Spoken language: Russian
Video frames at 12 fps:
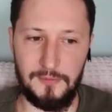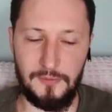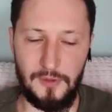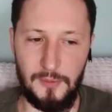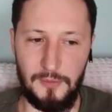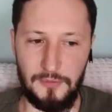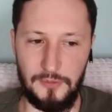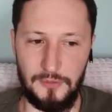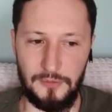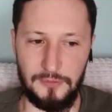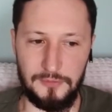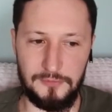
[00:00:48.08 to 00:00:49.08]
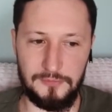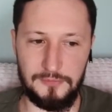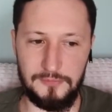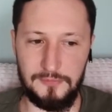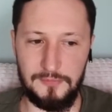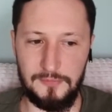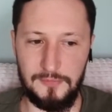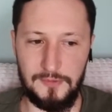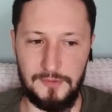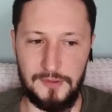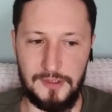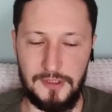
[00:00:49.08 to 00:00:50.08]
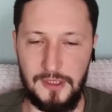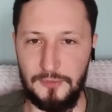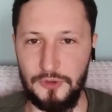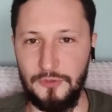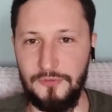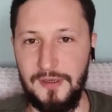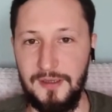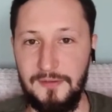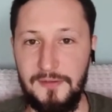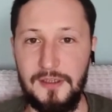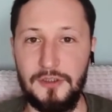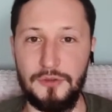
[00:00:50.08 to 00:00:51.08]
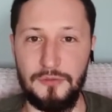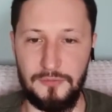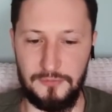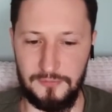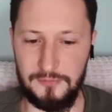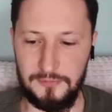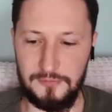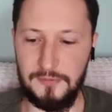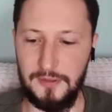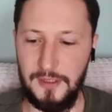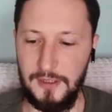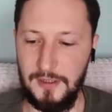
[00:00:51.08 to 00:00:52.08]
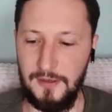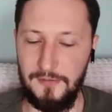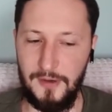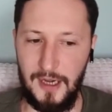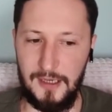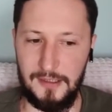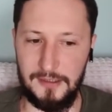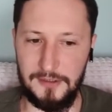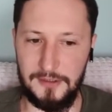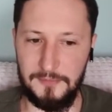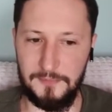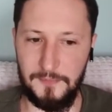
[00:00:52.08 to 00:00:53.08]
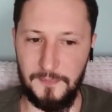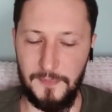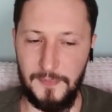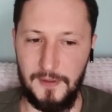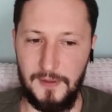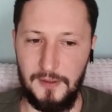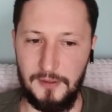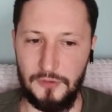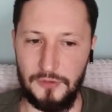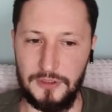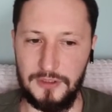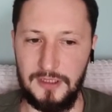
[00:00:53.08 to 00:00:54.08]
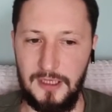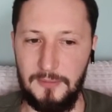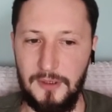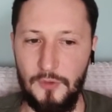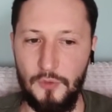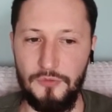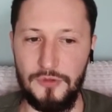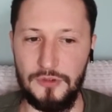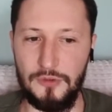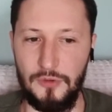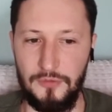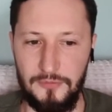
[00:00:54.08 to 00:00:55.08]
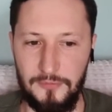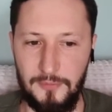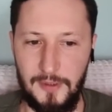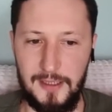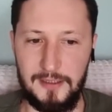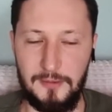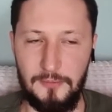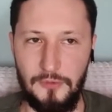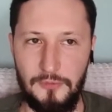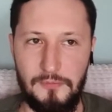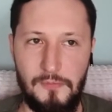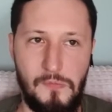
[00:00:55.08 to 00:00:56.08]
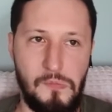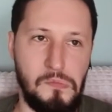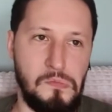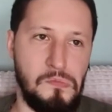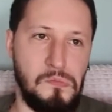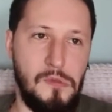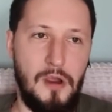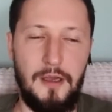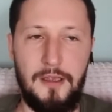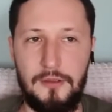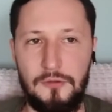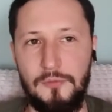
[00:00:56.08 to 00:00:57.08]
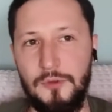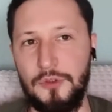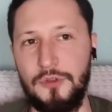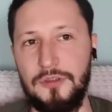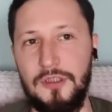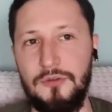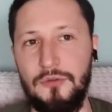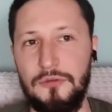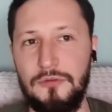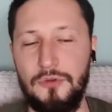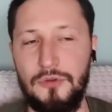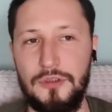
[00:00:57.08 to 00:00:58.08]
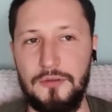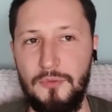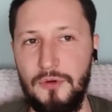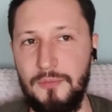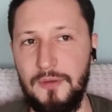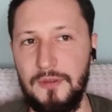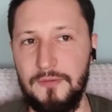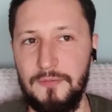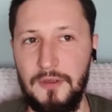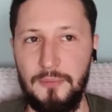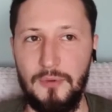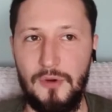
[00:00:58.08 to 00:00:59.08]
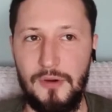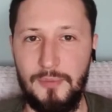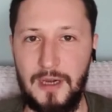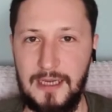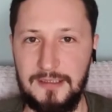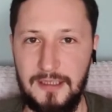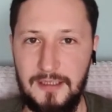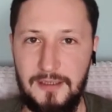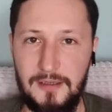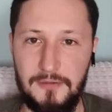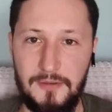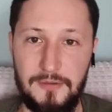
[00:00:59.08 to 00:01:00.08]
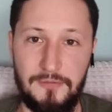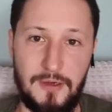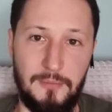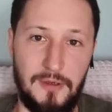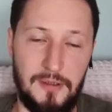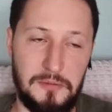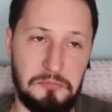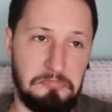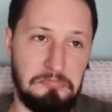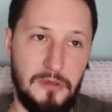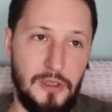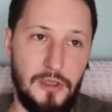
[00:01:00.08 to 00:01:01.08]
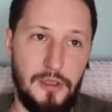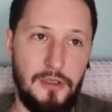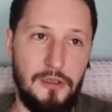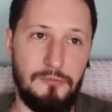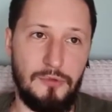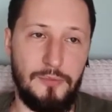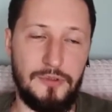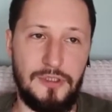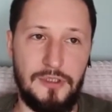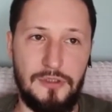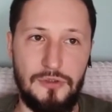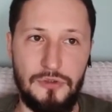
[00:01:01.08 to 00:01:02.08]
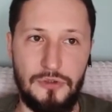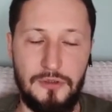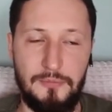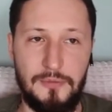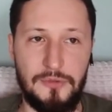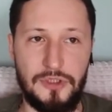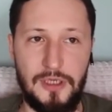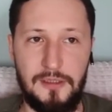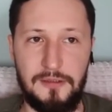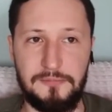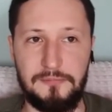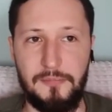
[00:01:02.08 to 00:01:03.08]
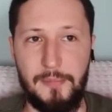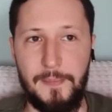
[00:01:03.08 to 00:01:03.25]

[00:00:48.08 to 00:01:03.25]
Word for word: Ну, я имею в виду с тем, что в голове и что в реальности. То же самое у весов. Поэтому я думаю, что Сатурн тоже мог бы неплохо проэкзальтировать в рыбах. Ему бы здесь ничего не помешало.